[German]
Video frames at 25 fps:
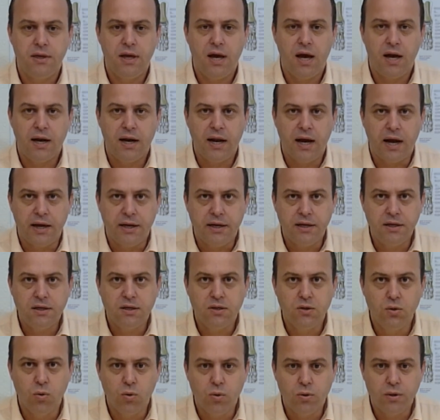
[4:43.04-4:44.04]
der kleinen
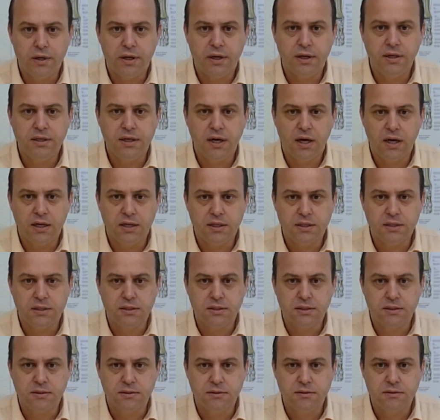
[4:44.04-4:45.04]
Knochen
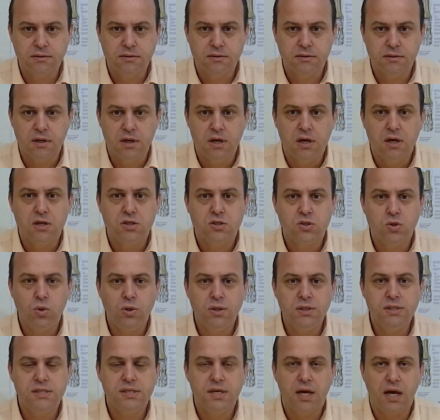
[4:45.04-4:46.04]
enthalten.
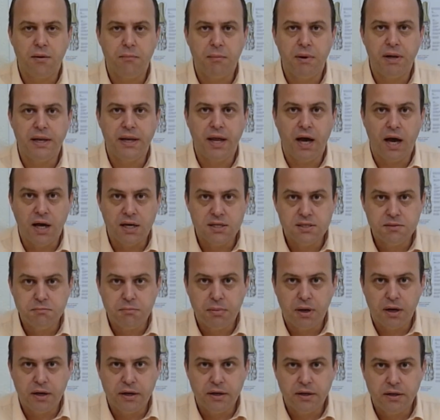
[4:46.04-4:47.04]
Sollten Sie einmal
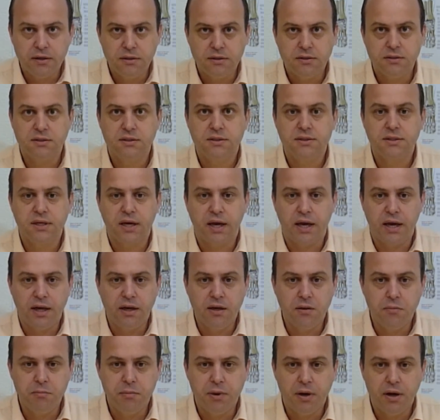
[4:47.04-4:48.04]
Nasenbeine,
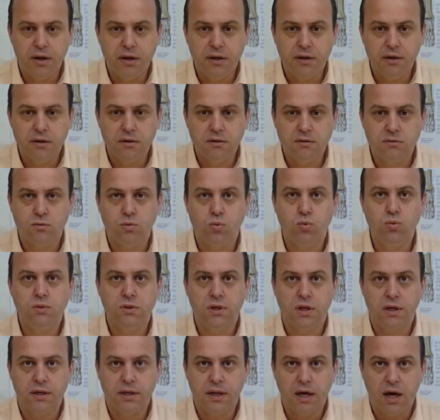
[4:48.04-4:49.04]
Tränenbeine,
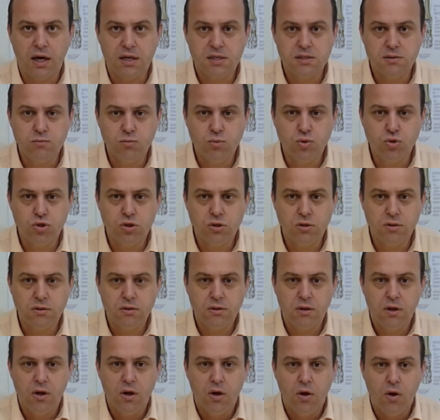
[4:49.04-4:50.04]
untere
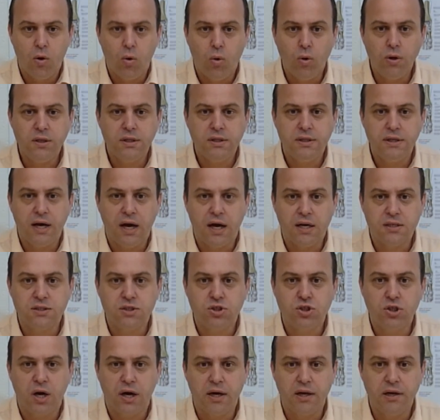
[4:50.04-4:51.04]
Nasenmuscheln oder die
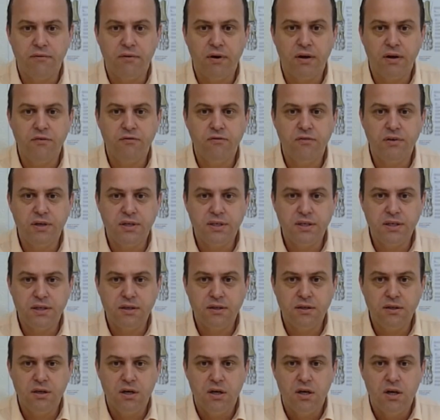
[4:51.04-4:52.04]
Nasenscheidewand
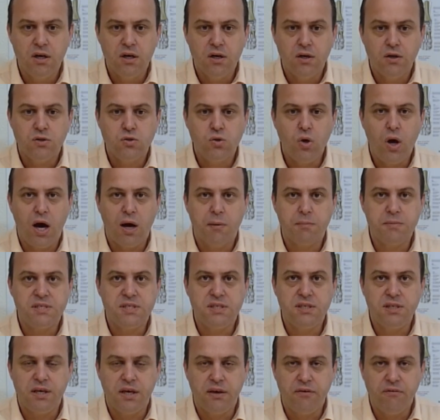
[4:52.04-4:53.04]
verlieren, so haben
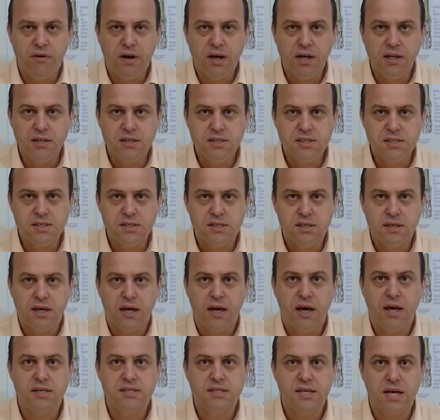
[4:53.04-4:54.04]
Sie jeweils
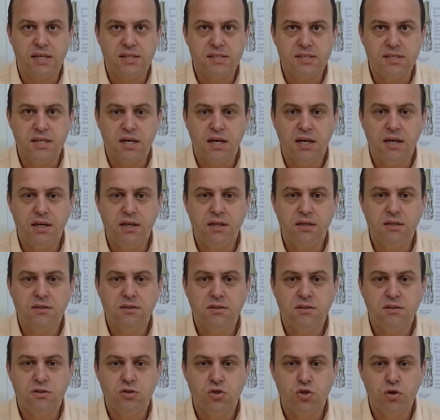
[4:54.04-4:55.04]
Ersatzteile
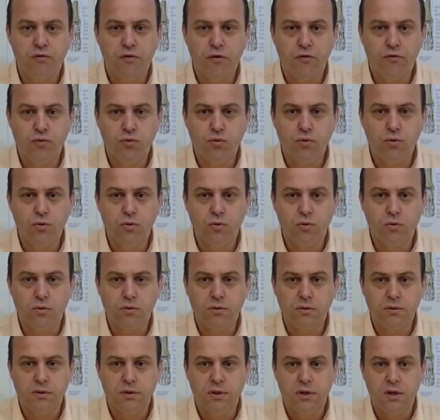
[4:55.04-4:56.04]
zur
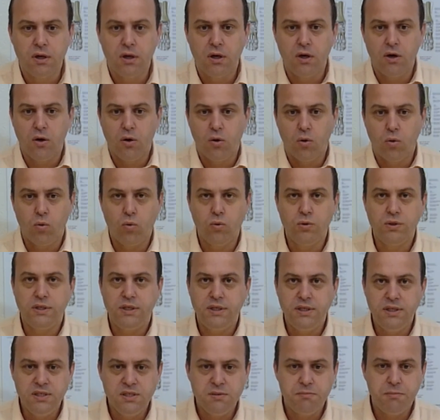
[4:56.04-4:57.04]
Verfügung. Und
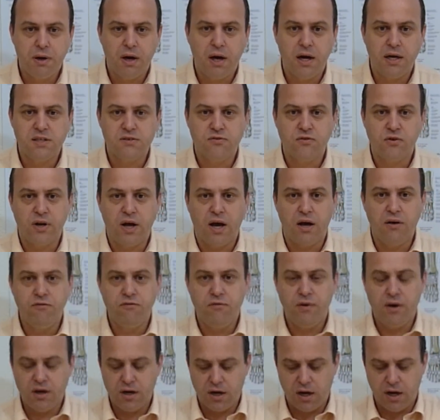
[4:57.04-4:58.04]
dies bereits von
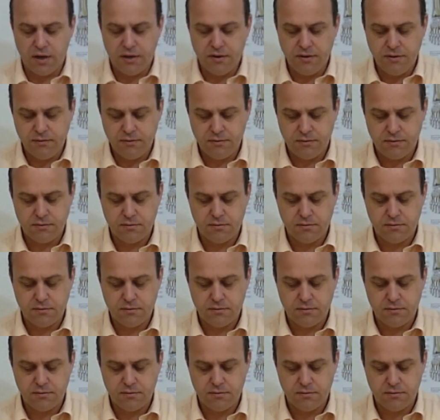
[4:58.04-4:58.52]
Anfang an